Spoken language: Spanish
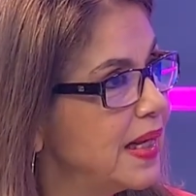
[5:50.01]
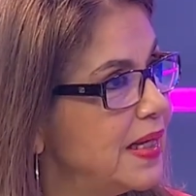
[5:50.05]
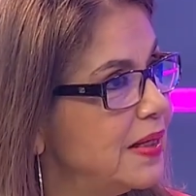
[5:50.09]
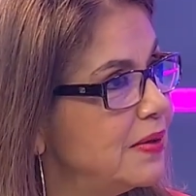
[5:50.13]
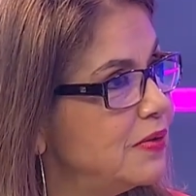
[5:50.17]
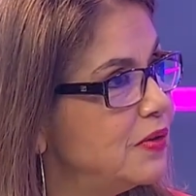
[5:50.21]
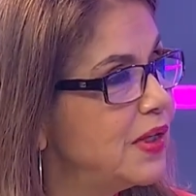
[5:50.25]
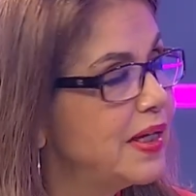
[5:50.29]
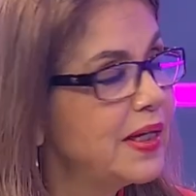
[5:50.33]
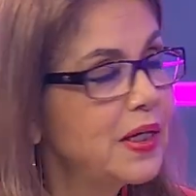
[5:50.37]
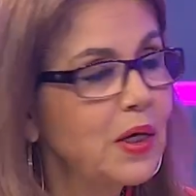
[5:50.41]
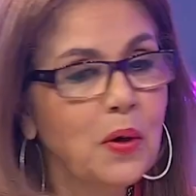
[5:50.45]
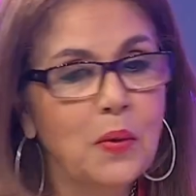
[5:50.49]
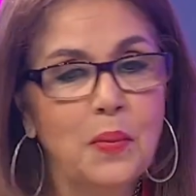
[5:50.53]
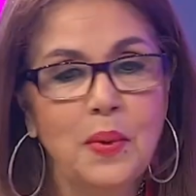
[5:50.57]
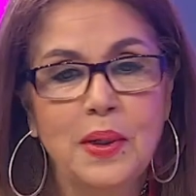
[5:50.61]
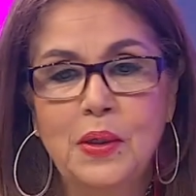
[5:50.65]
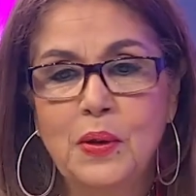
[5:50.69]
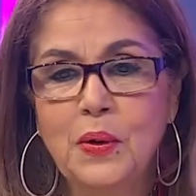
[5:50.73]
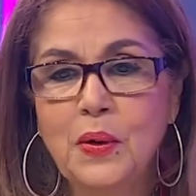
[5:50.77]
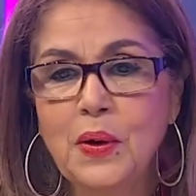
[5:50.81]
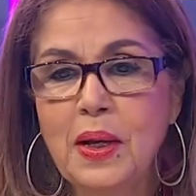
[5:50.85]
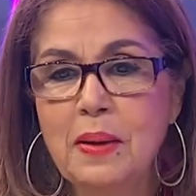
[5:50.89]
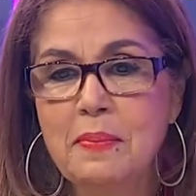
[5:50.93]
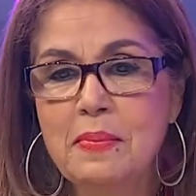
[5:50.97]
Yo
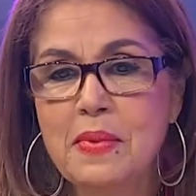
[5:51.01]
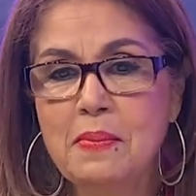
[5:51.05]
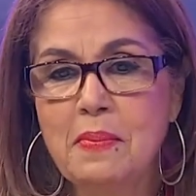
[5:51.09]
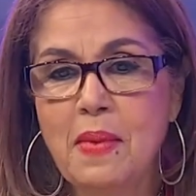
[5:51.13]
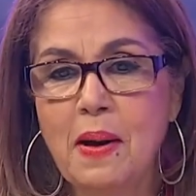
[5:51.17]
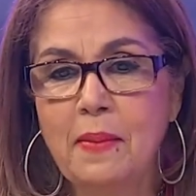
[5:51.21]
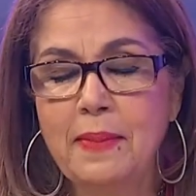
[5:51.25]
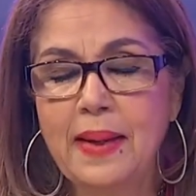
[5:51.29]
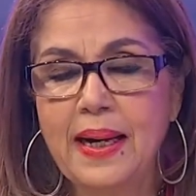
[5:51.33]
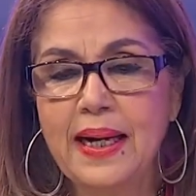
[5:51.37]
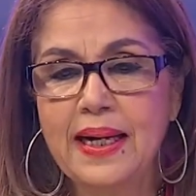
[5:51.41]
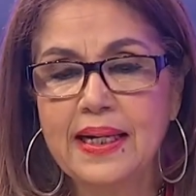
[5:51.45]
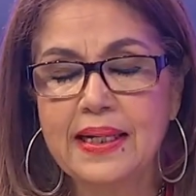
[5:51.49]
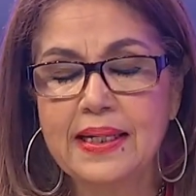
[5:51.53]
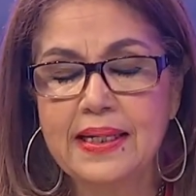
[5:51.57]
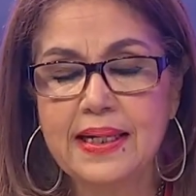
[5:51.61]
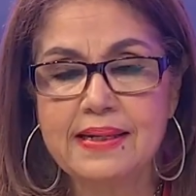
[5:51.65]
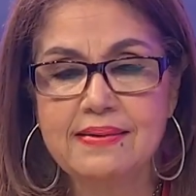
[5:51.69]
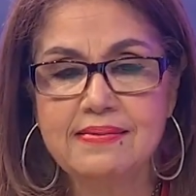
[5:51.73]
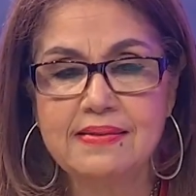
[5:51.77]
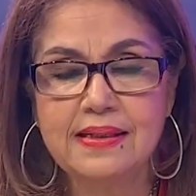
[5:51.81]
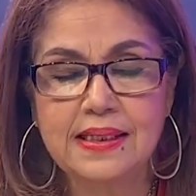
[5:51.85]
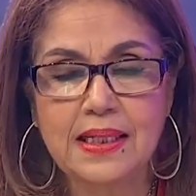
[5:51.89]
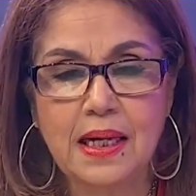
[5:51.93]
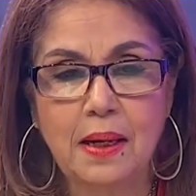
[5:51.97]
recuerdo que mi mamá
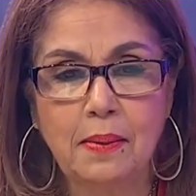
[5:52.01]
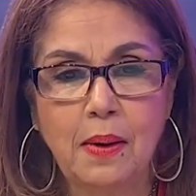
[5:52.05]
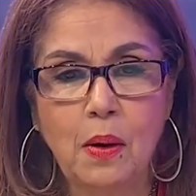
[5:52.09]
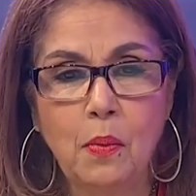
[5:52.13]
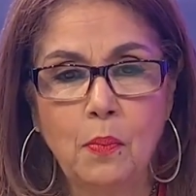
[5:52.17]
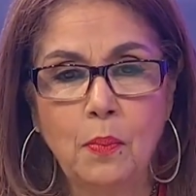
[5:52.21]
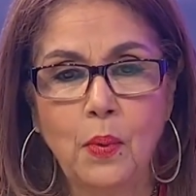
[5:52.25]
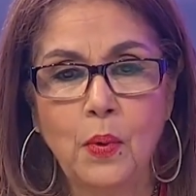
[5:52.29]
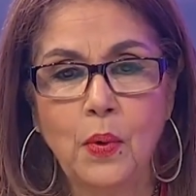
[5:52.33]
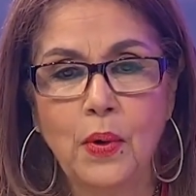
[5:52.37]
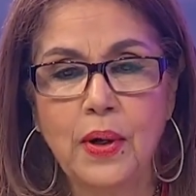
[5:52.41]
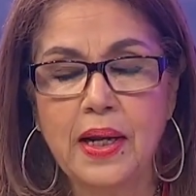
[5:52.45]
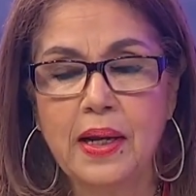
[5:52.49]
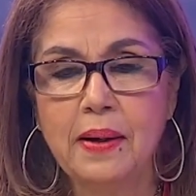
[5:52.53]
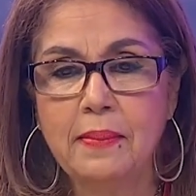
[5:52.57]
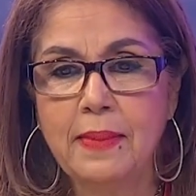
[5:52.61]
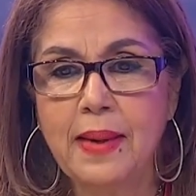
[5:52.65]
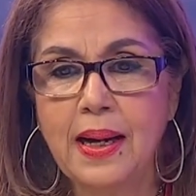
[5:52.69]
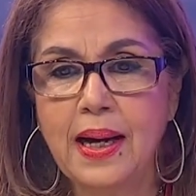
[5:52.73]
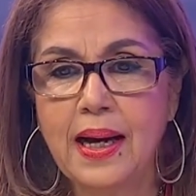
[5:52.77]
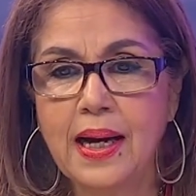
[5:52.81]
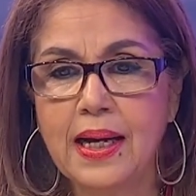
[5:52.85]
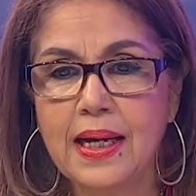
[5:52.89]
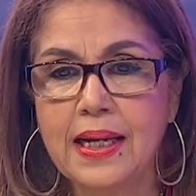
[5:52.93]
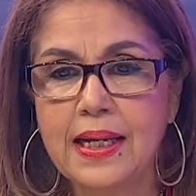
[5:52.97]
recitaba un
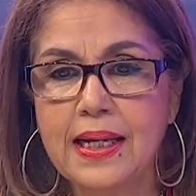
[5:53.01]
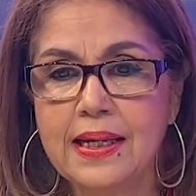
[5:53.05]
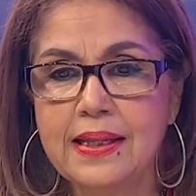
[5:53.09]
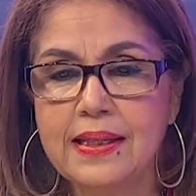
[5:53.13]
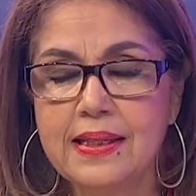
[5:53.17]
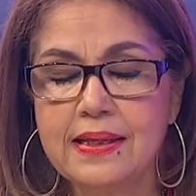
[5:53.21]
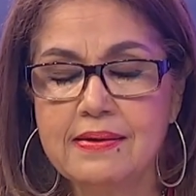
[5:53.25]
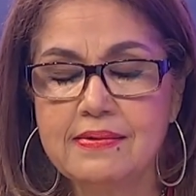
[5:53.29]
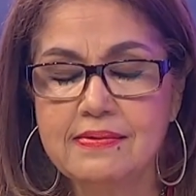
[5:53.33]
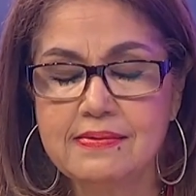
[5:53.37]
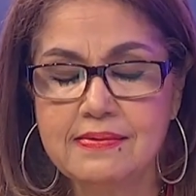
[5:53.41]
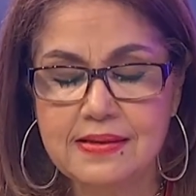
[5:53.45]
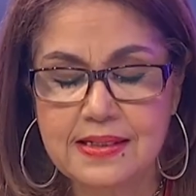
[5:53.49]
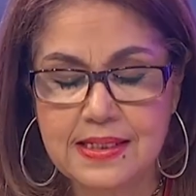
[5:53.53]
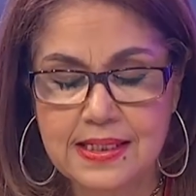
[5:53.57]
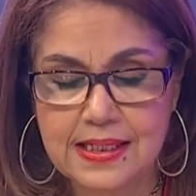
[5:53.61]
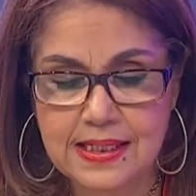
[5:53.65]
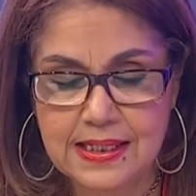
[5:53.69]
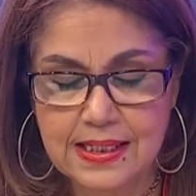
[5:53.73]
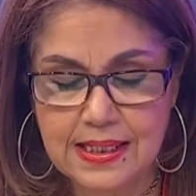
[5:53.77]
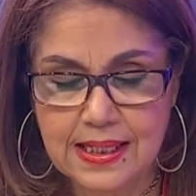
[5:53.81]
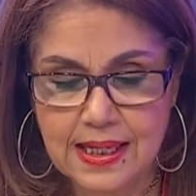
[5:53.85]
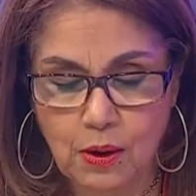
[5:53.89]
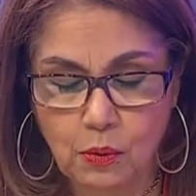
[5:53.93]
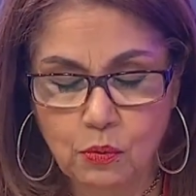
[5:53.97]
poema que
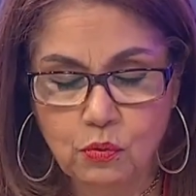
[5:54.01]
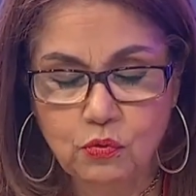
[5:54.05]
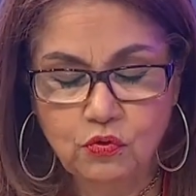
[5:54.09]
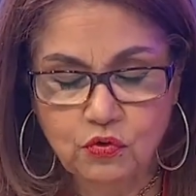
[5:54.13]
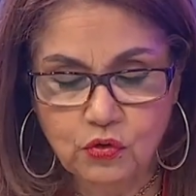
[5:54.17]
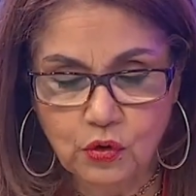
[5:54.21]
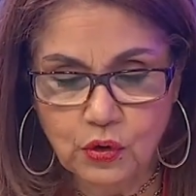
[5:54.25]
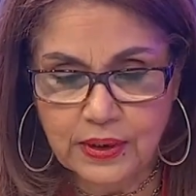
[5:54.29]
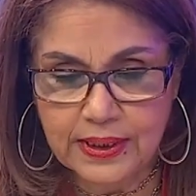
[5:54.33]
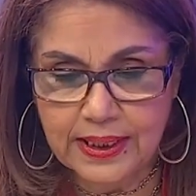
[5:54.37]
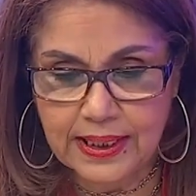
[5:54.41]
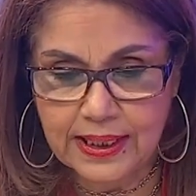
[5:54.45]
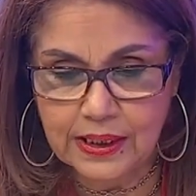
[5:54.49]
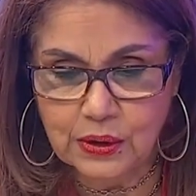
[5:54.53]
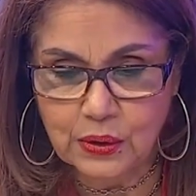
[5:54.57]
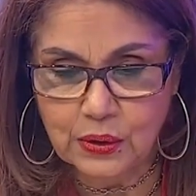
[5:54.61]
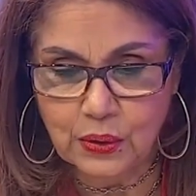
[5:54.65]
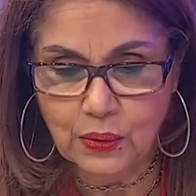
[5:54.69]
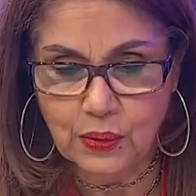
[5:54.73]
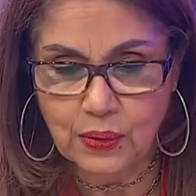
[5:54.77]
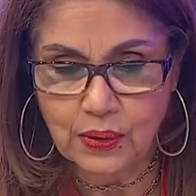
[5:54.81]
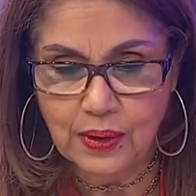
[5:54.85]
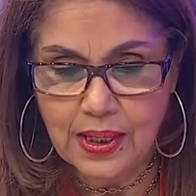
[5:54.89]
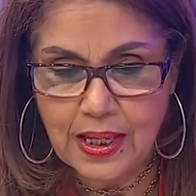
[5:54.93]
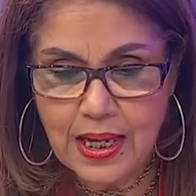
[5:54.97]
decía, un
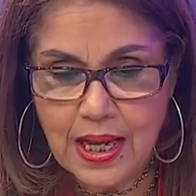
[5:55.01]
soneto,